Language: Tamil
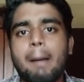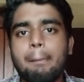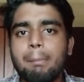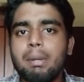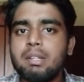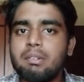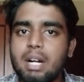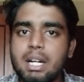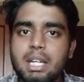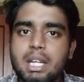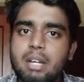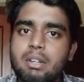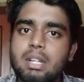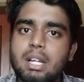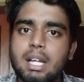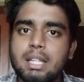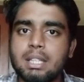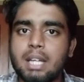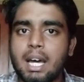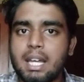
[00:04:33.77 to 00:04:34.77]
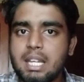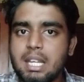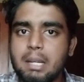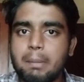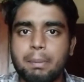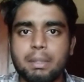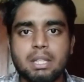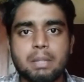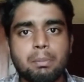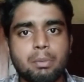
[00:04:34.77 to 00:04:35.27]
ஐம்பது வாட்டியாவது அந்த
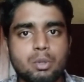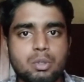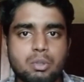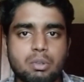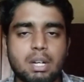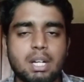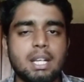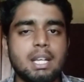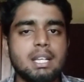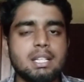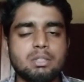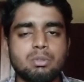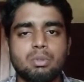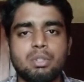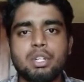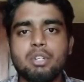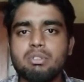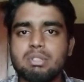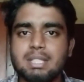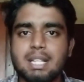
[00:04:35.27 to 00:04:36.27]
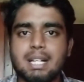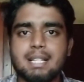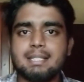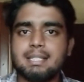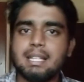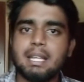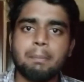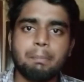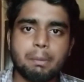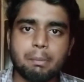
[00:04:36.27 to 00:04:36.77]
அரியர் பற்றி போட்டுருவாங்க ஸோ நியூஸ்
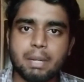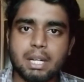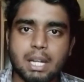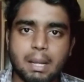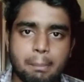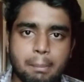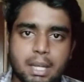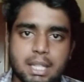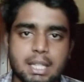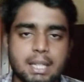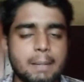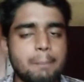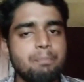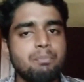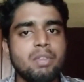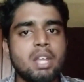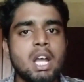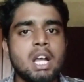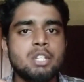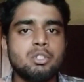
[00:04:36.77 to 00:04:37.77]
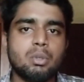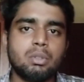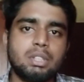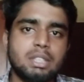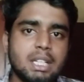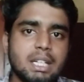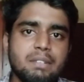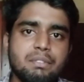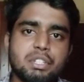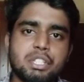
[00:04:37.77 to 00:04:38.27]
சேனல்ஸை எப்பயுமே நம்பாதீங்க ஸோ
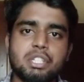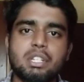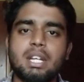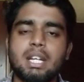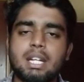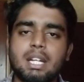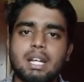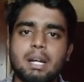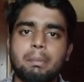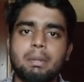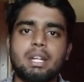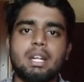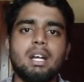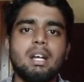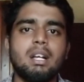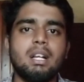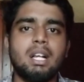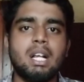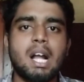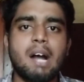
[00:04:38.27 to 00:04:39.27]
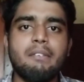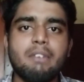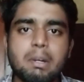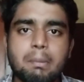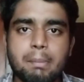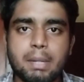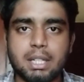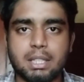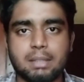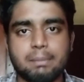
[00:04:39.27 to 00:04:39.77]
தேர்ட் விஷயம் என்ன அப்படின்னா
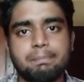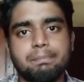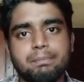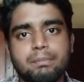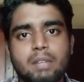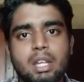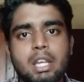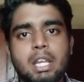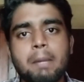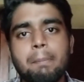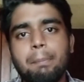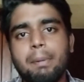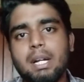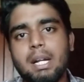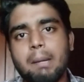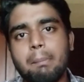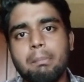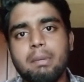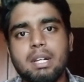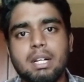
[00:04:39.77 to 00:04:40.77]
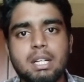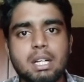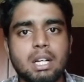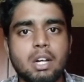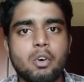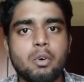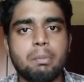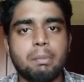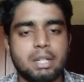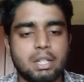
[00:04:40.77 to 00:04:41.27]
கவர்மெண்ட் இப்போ நம்ம இருக்க
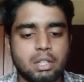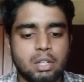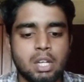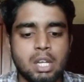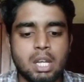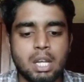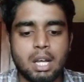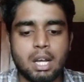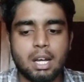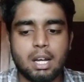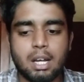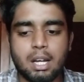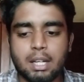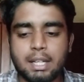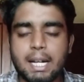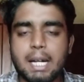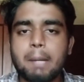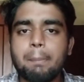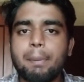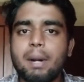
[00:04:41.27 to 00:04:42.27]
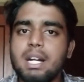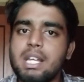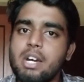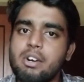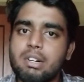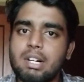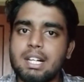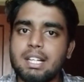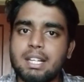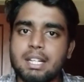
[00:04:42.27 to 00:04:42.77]
கவர்மெண்ட் எடப்பாடி
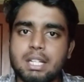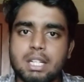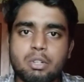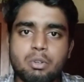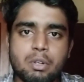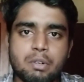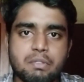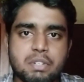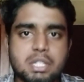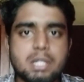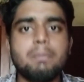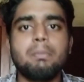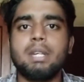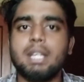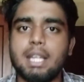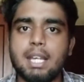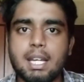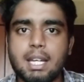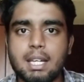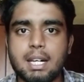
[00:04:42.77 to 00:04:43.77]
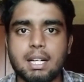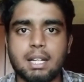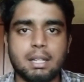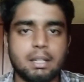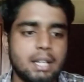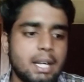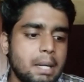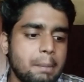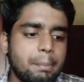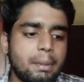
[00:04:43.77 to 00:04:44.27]
அவர்கள் கிட்ட ஒரு விஷயம் போய் கேட்கறாங்க
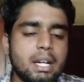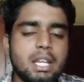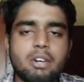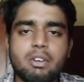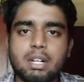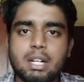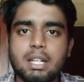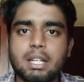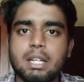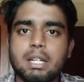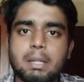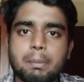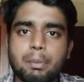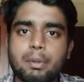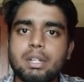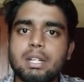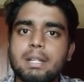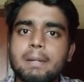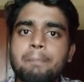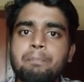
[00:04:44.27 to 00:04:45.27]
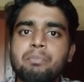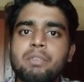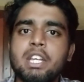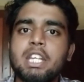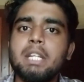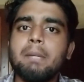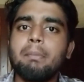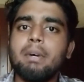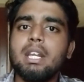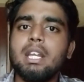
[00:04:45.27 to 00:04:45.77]
எடப்பாடி அவர்கள் கிட்ட போயிட்டு
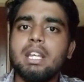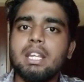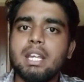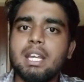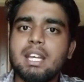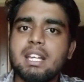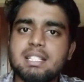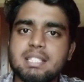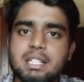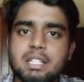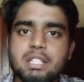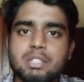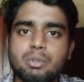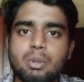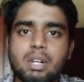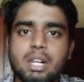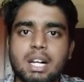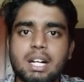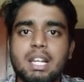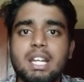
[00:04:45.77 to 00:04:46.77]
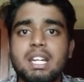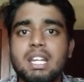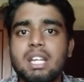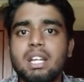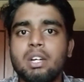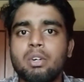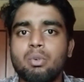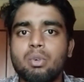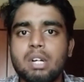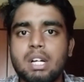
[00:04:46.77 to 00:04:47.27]
இந்த மாதிரி ஏஐசிடி சொல்றாங்களே
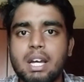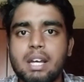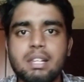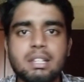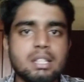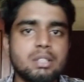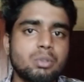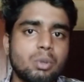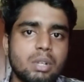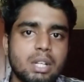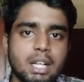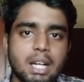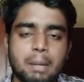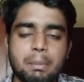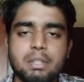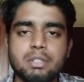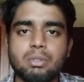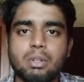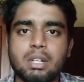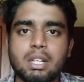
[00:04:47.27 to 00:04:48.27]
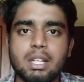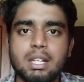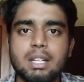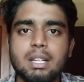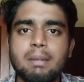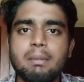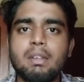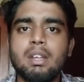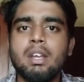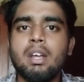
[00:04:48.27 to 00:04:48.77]
நீங்க உங்க கருத்தை சொல்லுங்க அப்படின்னு
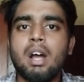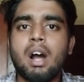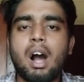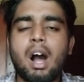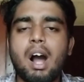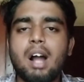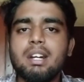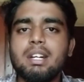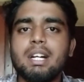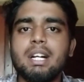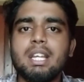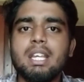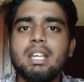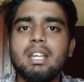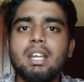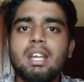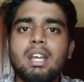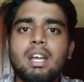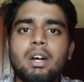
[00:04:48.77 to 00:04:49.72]
சொல்றாரு ஆல்ரெடி